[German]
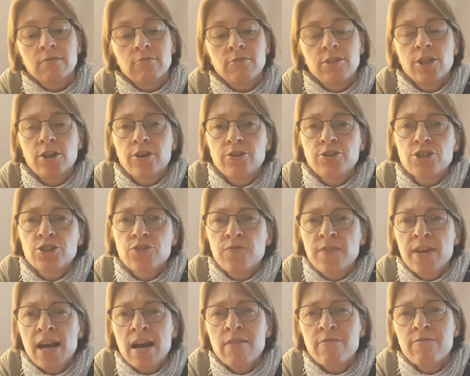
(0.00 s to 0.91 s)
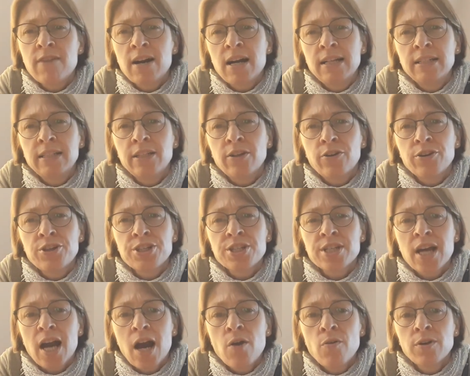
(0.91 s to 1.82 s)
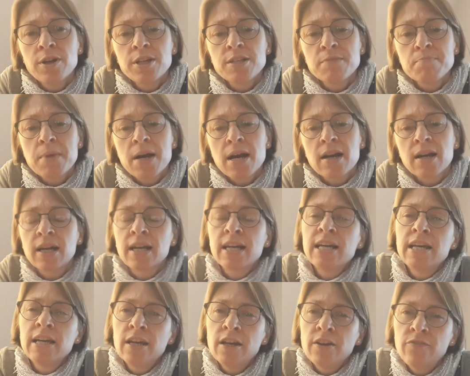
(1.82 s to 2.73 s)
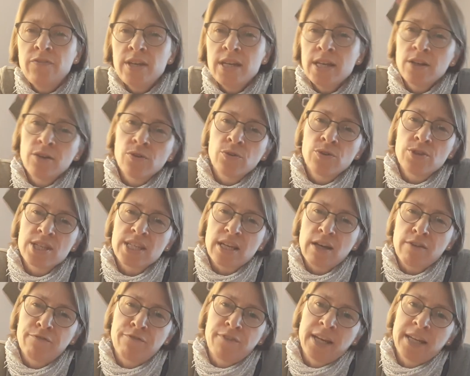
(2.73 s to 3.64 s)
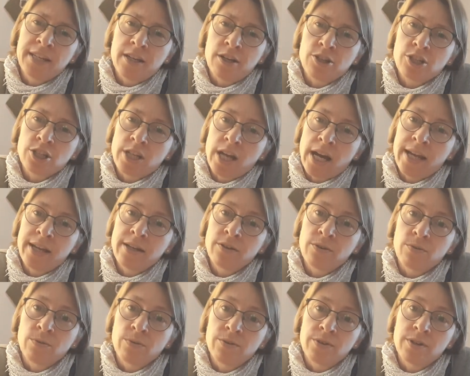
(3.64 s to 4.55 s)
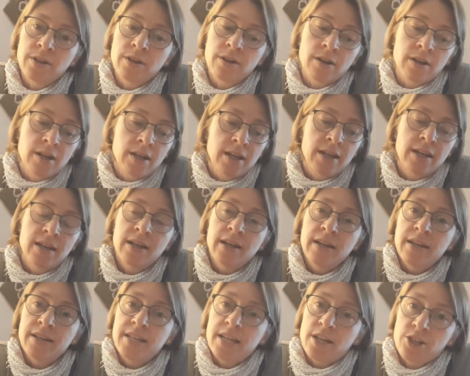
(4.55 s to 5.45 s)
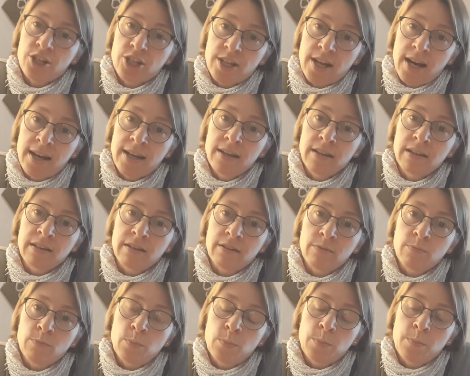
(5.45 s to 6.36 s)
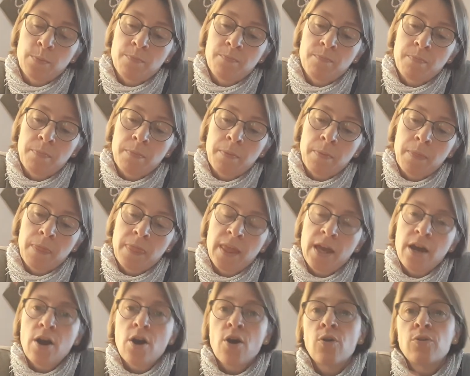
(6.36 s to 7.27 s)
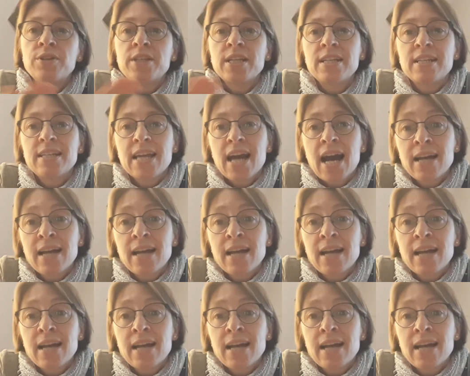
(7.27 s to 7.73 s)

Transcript: die euch schwerfallen, die euch traurig machen, wie in unserer Federsteinrunde der Stein. Und in die